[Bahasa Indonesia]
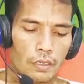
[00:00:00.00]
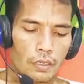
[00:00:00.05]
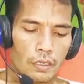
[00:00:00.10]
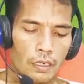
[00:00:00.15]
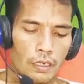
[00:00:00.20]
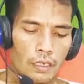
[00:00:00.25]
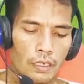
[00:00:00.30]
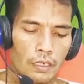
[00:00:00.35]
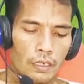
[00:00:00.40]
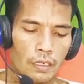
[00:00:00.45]

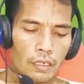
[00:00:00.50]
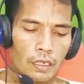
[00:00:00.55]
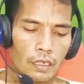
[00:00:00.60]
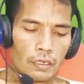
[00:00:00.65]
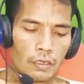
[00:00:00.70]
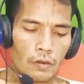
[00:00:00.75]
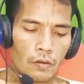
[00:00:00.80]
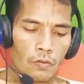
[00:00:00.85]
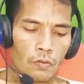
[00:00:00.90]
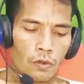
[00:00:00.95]
nah
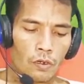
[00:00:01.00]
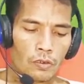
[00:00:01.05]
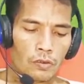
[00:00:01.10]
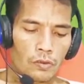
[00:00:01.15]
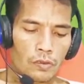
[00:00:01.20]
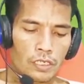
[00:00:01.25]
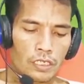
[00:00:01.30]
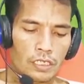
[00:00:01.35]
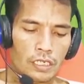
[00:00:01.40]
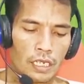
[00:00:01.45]
yang tombol
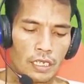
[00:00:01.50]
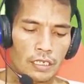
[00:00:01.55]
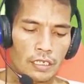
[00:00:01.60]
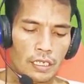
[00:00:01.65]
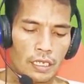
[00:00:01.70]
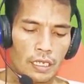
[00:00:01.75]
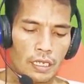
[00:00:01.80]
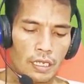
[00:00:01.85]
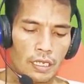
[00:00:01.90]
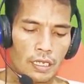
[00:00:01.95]

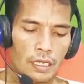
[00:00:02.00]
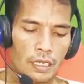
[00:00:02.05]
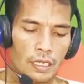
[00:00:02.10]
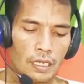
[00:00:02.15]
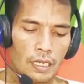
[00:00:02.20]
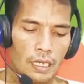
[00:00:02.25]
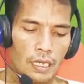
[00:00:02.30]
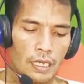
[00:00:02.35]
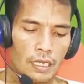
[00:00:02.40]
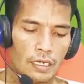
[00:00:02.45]
tulisannya
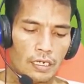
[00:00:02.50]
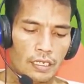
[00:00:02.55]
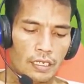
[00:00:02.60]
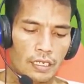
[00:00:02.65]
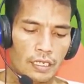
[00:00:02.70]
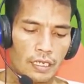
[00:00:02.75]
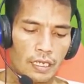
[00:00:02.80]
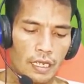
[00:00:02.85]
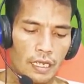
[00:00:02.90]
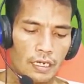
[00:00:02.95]

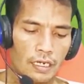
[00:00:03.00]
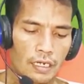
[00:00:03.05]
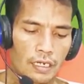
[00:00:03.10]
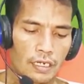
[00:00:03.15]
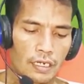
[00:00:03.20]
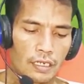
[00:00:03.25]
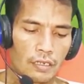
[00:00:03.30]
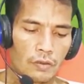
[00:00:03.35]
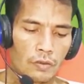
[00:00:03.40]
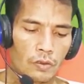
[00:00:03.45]
alihkan
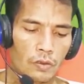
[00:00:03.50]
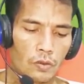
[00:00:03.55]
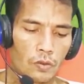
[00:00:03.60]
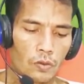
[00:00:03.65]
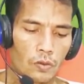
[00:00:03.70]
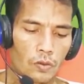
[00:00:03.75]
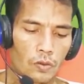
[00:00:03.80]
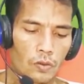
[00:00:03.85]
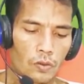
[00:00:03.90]
ini untuk